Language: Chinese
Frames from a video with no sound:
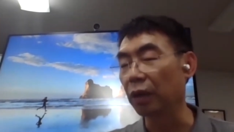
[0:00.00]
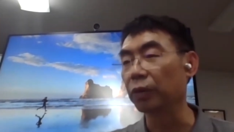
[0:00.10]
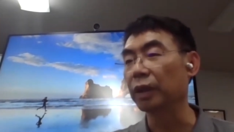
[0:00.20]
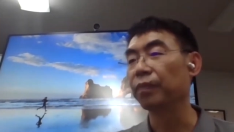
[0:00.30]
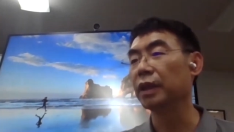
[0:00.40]

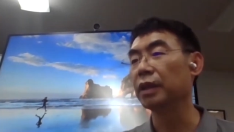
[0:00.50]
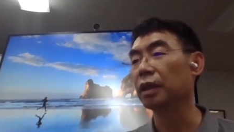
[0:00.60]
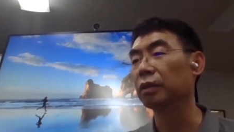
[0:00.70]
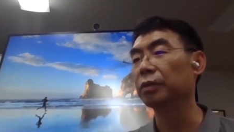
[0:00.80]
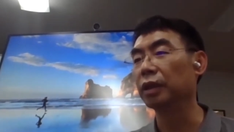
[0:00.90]
大柜。
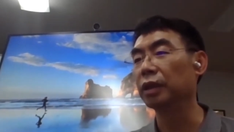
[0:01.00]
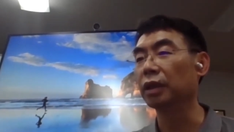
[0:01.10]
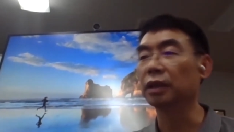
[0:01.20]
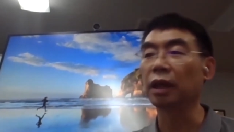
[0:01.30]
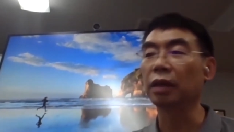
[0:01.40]
一千多美
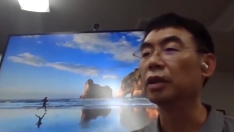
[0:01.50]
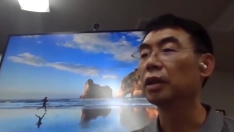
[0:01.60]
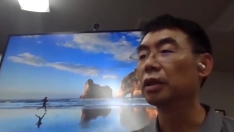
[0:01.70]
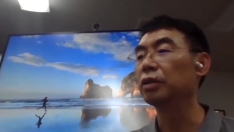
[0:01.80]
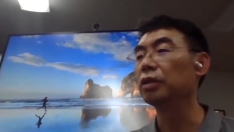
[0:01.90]
元的，大
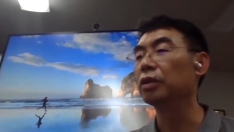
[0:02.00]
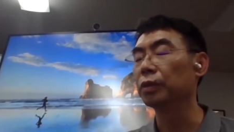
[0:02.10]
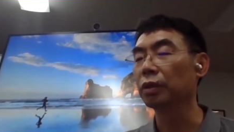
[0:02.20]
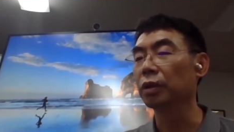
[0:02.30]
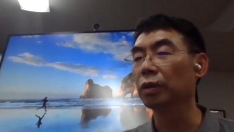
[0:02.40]
概根
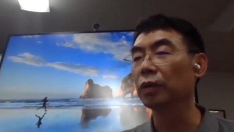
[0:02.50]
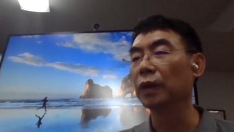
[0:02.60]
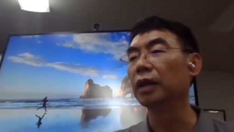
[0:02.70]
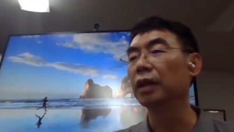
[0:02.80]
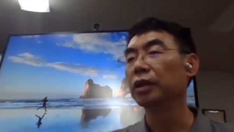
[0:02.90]
据不同的
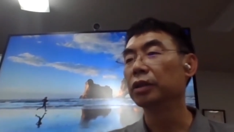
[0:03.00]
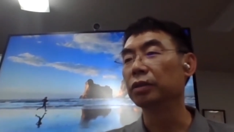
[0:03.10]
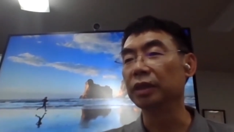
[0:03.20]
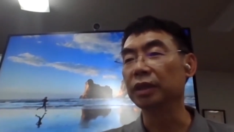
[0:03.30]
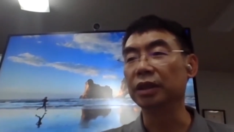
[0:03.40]
货物了，
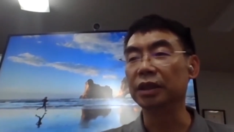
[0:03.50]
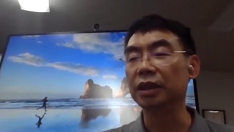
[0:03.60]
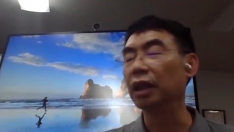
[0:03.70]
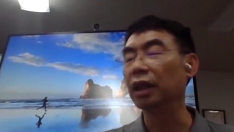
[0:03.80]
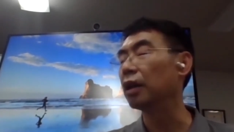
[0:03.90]
从
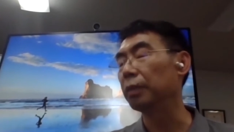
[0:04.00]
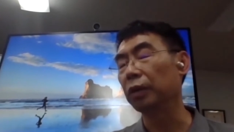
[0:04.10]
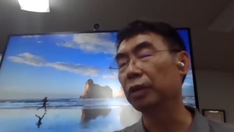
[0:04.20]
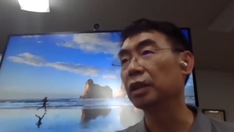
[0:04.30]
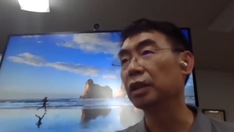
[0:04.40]
一千
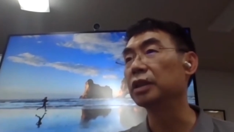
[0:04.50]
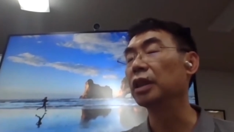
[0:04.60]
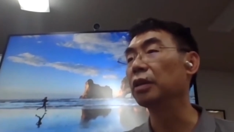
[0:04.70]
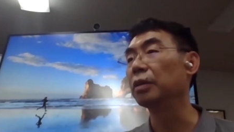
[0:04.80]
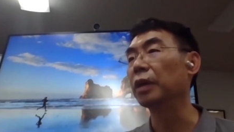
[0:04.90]
二百块钱
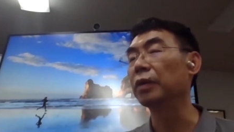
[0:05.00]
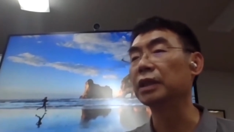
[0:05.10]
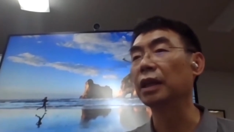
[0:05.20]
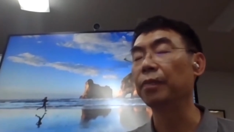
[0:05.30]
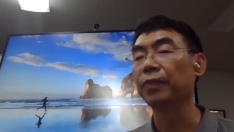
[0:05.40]
到一千六百
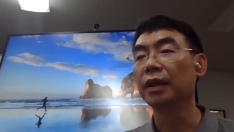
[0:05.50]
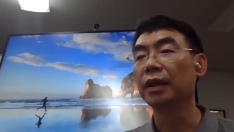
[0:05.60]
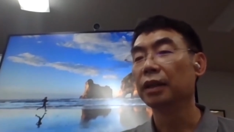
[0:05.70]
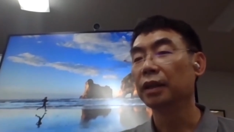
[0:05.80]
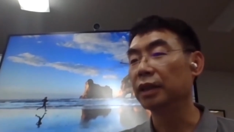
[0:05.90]
块钱。
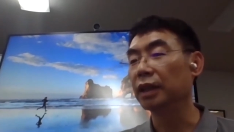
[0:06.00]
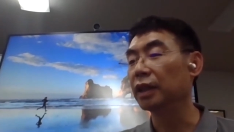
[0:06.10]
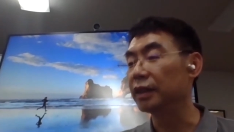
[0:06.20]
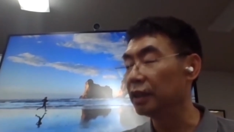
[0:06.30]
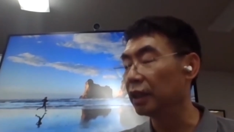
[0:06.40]
那
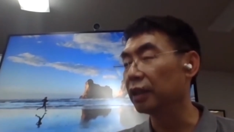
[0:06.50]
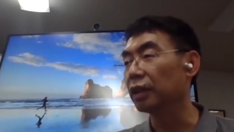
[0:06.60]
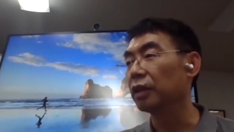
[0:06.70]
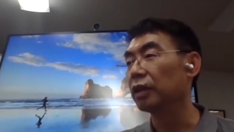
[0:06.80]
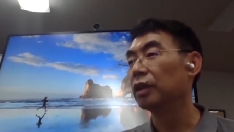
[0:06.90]
现在今
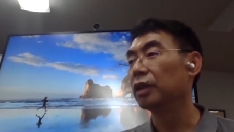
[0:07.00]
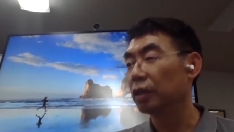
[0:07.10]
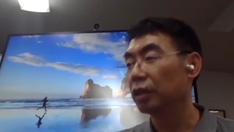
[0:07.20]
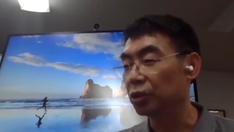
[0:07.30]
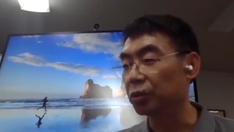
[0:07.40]
年的
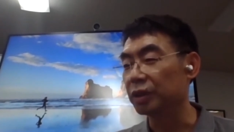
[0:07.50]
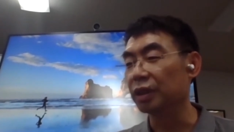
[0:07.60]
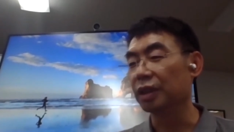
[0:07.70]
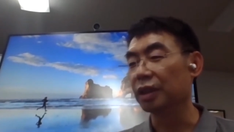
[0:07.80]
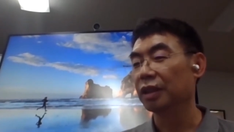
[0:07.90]

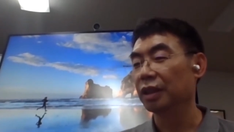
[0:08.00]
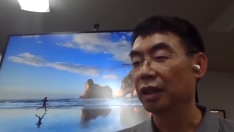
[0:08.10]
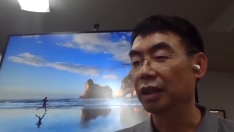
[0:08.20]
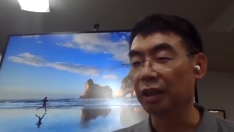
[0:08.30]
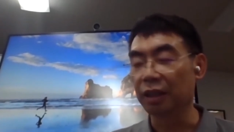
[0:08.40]
数字
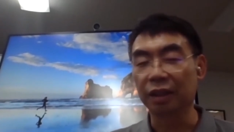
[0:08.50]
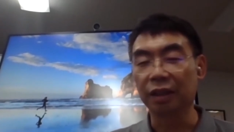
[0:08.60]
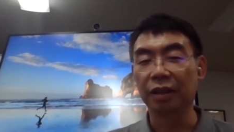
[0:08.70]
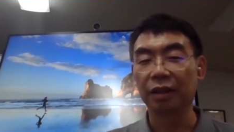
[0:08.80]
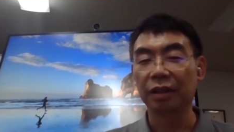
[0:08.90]

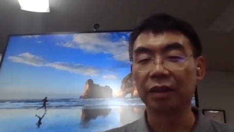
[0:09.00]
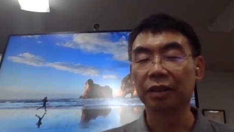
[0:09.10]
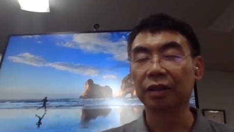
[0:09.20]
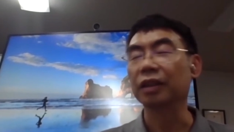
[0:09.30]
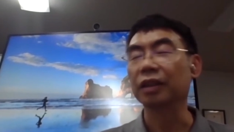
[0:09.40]
啊，
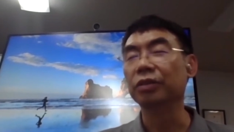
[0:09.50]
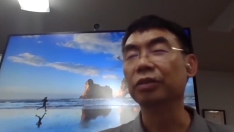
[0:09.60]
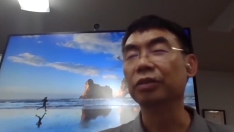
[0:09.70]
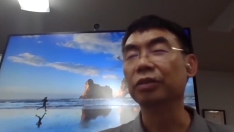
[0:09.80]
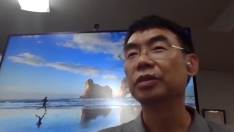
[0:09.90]
大
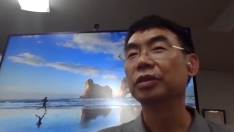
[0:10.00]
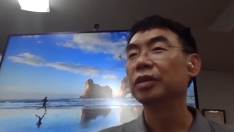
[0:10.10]
家都